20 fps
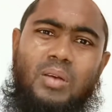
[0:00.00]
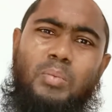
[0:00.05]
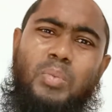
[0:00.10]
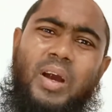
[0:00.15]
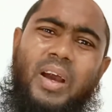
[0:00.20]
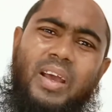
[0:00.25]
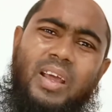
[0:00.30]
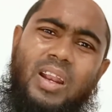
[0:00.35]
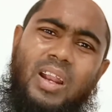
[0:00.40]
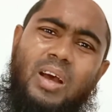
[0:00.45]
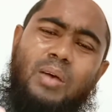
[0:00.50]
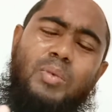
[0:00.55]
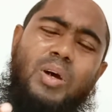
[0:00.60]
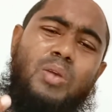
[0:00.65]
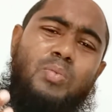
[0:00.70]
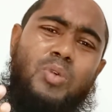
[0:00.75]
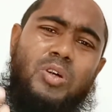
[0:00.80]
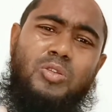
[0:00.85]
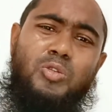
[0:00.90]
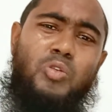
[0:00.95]
হায়রা আমার
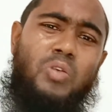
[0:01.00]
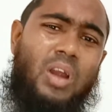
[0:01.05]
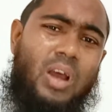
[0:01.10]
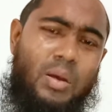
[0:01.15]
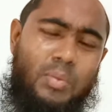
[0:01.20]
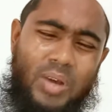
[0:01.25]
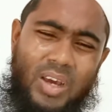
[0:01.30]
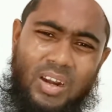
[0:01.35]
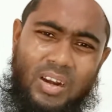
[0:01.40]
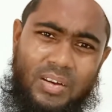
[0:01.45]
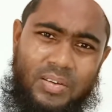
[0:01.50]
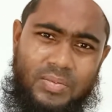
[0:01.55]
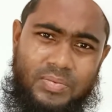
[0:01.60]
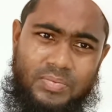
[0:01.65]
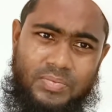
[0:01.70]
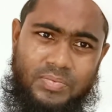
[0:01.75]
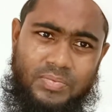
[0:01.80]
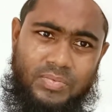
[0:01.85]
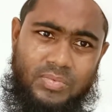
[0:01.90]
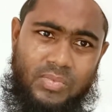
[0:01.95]
বন্ধুরা আমার
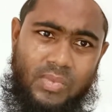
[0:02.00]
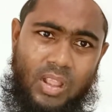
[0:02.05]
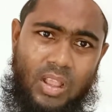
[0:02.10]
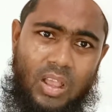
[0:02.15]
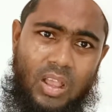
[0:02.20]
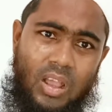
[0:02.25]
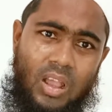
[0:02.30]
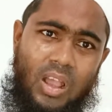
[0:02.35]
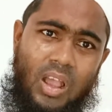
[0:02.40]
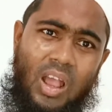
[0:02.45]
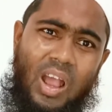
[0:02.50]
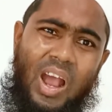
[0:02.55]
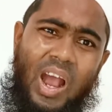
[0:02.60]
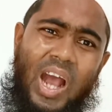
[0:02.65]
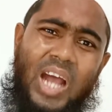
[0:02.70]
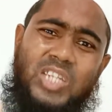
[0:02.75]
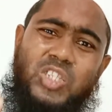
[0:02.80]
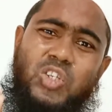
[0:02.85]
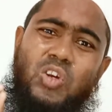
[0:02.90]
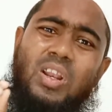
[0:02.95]

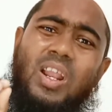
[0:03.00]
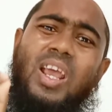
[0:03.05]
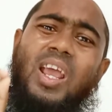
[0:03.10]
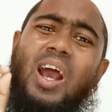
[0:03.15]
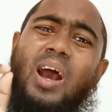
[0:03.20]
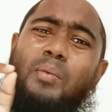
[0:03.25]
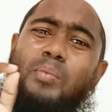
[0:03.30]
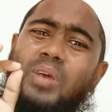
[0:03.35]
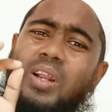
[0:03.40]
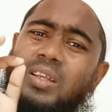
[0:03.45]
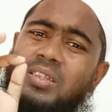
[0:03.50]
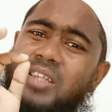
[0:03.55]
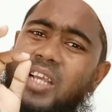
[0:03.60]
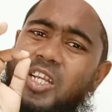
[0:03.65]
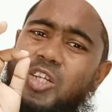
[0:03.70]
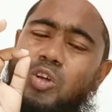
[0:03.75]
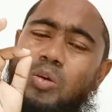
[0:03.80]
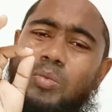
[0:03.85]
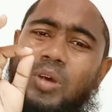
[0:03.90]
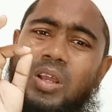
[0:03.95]
আসলে আমরা যে
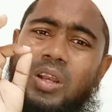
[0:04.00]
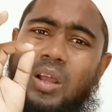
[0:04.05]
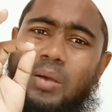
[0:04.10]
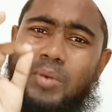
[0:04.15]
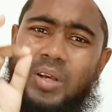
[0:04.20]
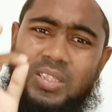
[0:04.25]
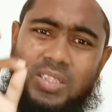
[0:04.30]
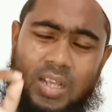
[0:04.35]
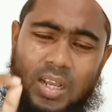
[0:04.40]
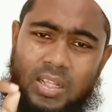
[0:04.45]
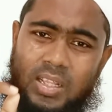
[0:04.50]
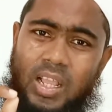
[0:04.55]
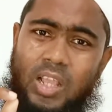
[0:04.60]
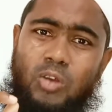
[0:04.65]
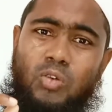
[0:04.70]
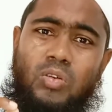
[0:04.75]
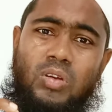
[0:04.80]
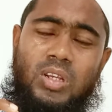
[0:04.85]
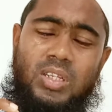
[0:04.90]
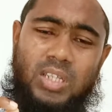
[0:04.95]
সময় নামাজ আদায়
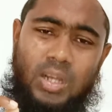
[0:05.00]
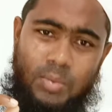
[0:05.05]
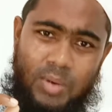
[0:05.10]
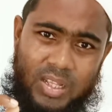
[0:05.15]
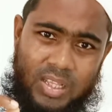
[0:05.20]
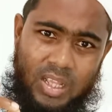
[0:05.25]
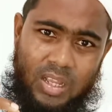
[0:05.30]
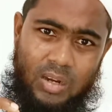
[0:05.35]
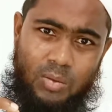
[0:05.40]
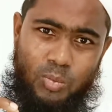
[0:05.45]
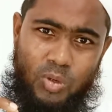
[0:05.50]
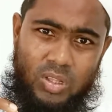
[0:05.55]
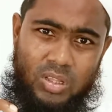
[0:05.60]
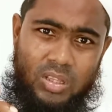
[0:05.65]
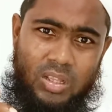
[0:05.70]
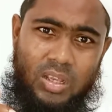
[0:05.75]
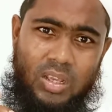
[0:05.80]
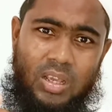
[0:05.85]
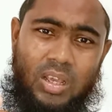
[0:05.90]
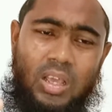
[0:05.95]
করি জামাতের
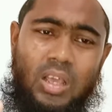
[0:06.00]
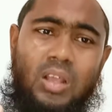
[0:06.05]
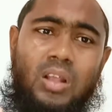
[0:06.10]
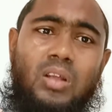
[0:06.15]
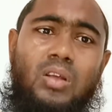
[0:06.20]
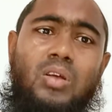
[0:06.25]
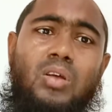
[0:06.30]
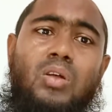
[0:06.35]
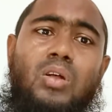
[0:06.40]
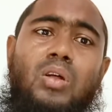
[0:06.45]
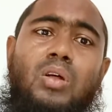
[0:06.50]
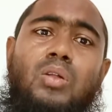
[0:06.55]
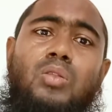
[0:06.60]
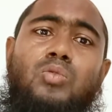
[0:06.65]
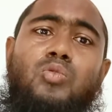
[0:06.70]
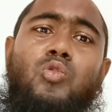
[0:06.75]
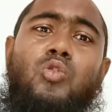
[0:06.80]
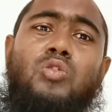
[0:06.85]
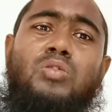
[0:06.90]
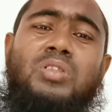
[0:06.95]
মধ্যে
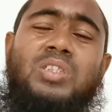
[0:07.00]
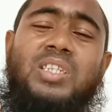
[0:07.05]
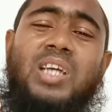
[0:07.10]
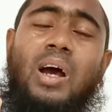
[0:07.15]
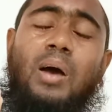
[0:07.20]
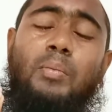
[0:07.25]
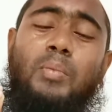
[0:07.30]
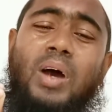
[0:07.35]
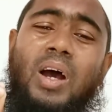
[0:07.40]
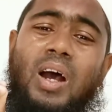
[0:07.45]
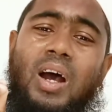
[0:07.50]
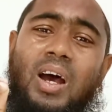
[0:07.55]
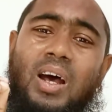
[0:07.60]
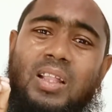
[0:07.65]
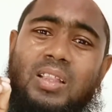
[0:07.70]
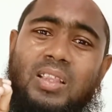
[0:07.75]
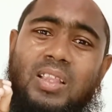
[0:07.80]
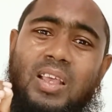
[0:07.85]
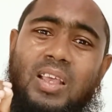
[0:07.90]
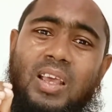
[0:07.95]
তো
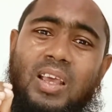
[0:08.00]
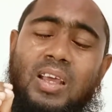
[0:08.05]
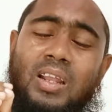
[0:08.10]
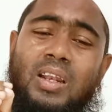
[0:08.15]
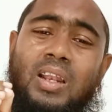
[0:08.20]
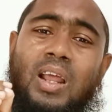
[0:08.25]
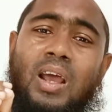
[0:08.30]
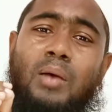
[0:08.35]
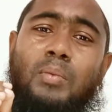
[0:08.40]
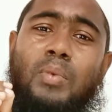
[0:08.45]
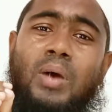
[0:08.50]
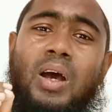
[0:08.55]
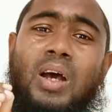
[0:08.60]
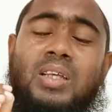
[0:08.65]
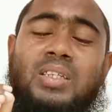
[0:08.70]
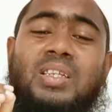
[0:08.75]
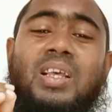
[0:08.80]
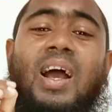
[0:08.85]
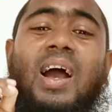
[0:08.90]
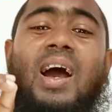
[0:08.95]
জামাতে নামাজ
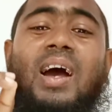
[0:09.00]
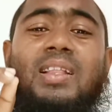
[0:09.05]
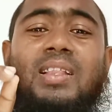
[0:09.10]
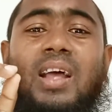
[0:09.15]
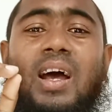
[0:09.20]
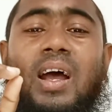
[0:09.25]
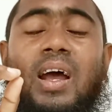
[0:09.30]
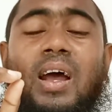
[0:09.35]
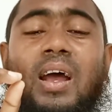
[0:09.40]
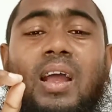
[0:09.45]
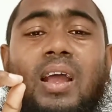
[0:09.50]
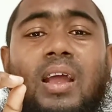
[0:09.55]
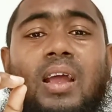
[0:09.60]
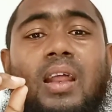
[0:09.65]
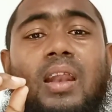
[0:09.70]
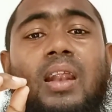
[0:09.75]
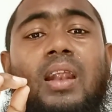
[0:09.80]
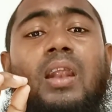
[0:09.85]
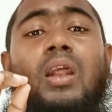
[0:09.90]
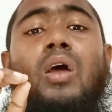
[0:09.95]
আদায়ের
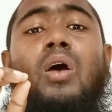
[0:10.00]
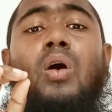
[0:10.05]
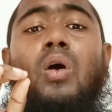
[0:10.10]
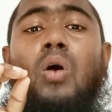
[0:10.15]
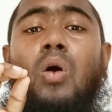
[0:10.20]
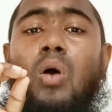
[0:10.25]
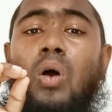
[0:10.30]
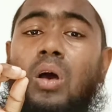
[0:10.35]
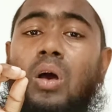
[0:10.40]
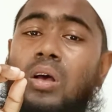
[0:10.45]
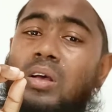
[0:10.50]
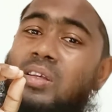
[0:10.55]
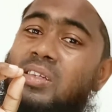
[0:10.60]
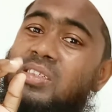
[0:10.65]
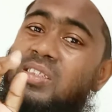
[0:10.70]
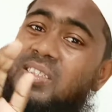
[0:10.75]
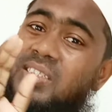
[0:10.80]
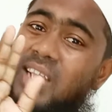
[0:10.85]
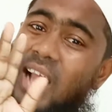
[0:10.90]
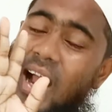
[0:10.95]

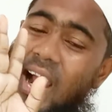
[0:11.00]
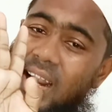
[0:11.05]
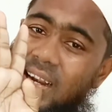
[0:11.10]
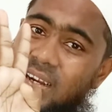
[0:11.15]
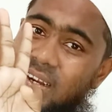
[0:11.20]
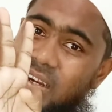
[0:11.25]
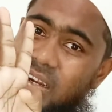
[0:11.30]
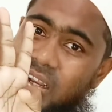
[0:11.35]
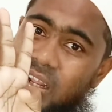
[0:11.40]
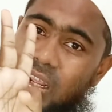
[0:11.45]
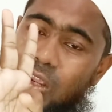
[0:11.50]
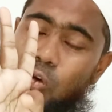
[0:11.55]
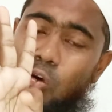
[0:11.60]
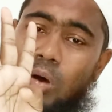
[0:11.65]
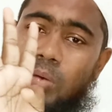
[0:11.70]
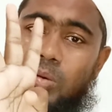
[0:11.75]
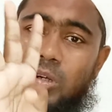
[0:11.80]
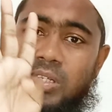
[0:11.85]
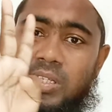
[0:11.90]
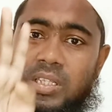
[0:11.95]
চারটি
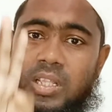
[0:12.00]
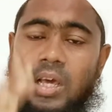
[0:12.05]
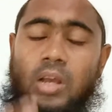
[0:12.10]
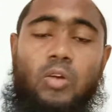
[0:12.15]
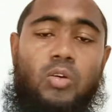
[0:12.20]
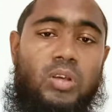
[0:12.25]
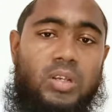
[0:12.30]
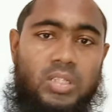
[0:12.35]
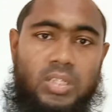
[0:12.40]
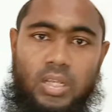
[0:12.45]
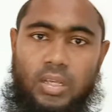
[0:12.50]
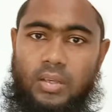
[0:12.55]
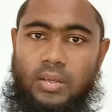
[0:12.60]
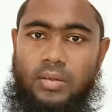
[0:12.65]
অবস্থা রয়েছে